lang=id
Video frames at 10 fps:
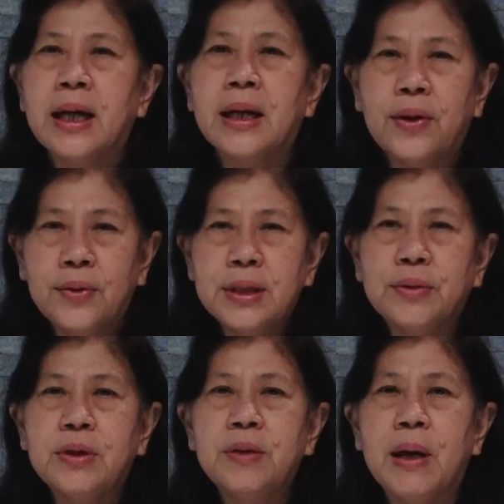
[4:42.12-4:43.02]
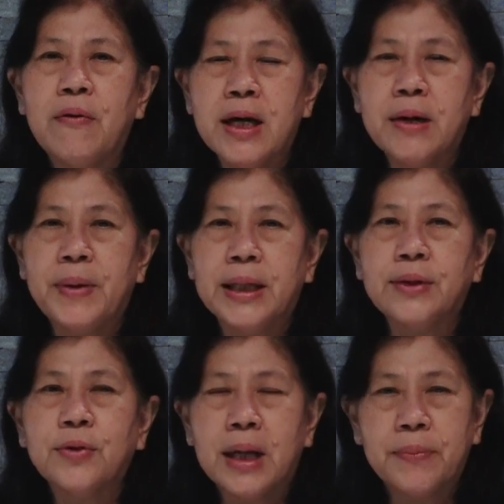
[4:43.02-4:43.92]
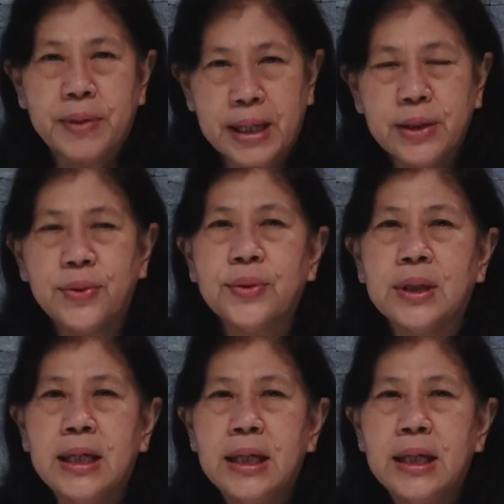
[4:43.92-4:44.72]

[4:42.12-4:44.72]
kalau itu dibawa kepada tukang periuk,